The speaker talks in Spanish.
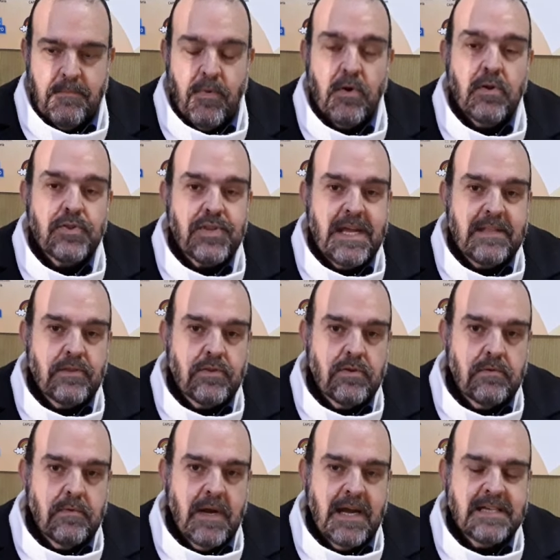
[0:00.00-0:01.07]
Por lo
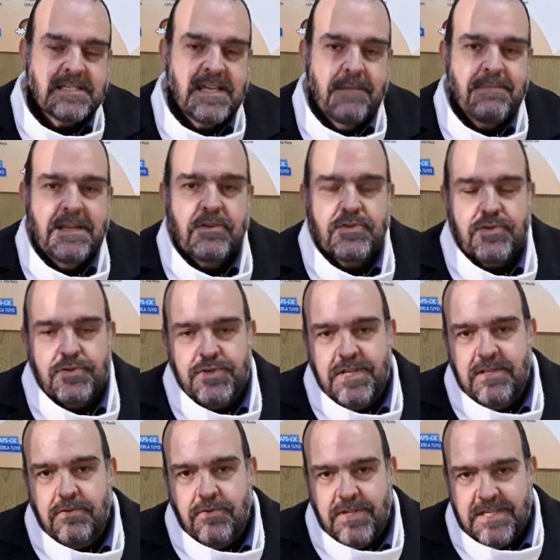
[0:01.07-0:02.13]
tanto, hacia
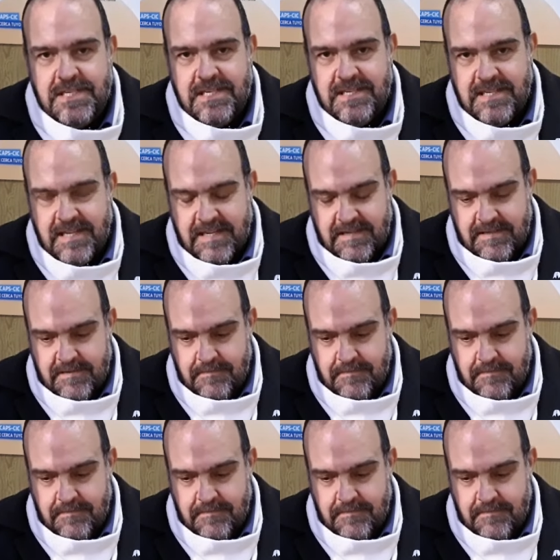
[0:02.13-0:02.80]
1816,